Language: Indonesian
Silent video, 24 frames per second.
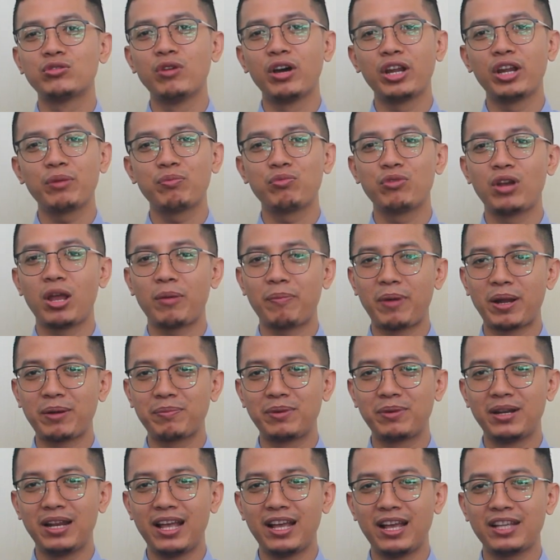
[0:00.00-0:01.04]

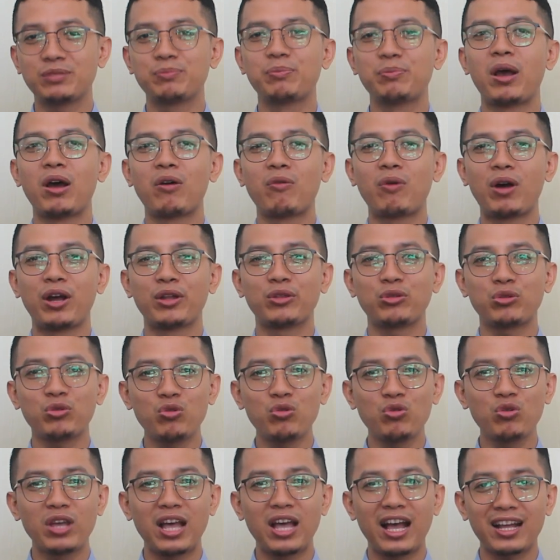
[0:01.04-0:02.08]
2018 bahwa
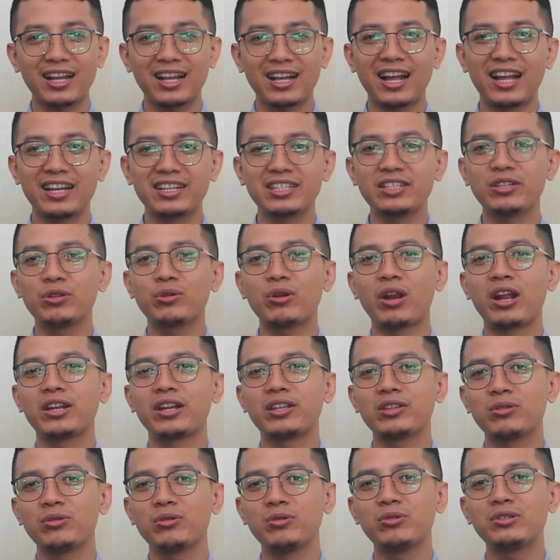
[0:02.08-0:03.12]
tunggakan
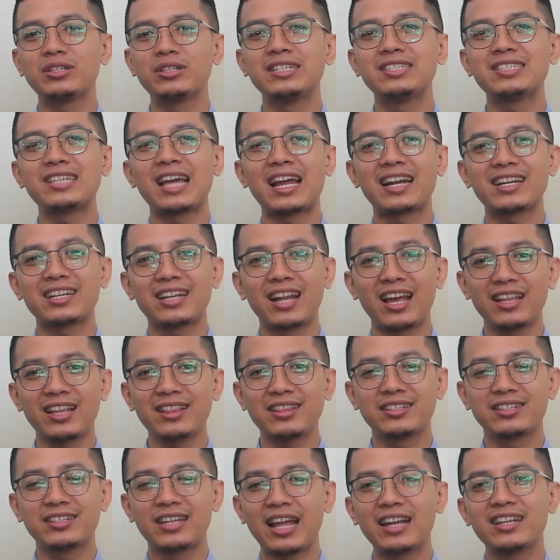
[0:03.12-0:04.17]
iuran itu
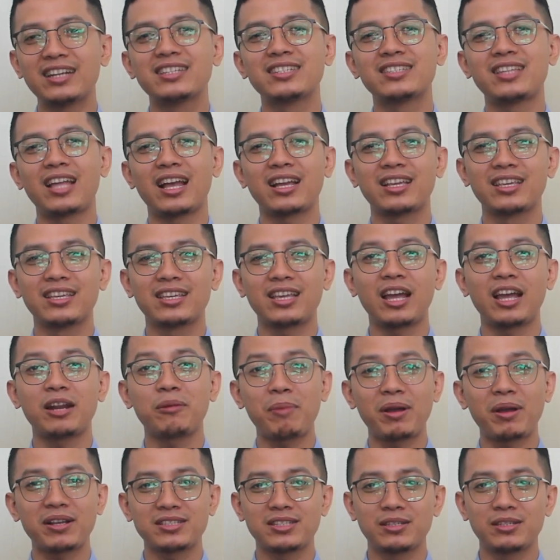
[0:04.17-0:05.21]
dicatat dan ditagihkan
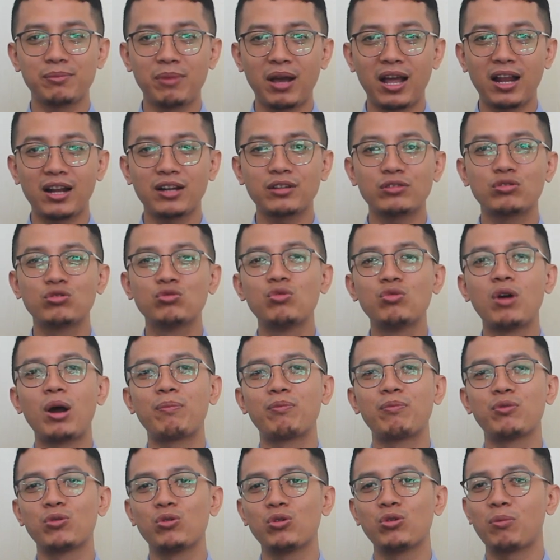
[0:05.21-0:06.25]
maksimal
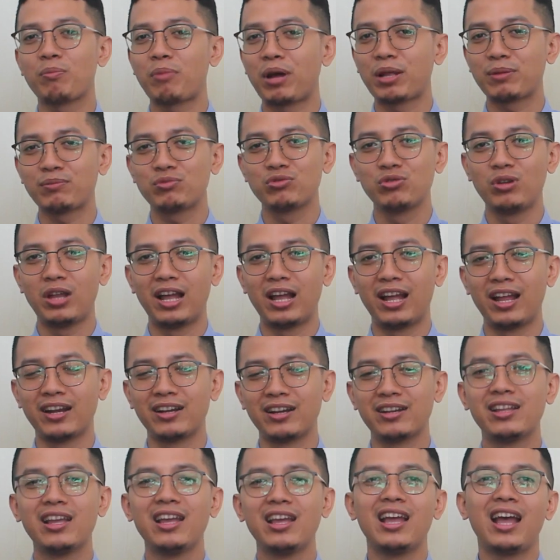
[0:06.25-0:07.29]
24
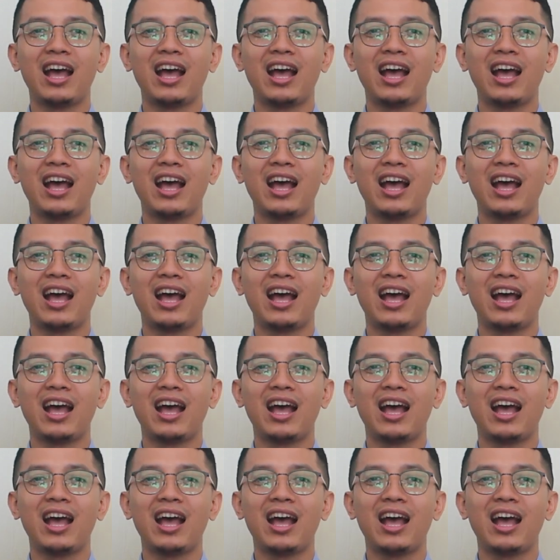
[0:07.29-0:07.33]
bulan.